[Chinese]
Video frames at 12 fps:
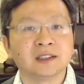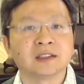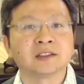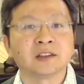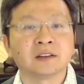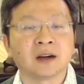这
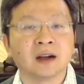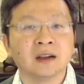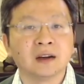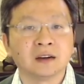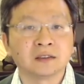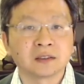个事儿啊。
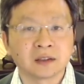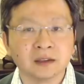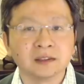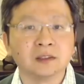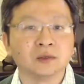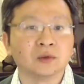而
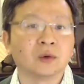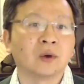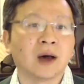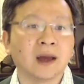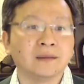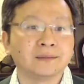耿耿于
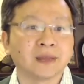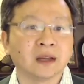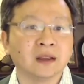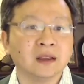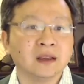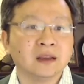怀啊！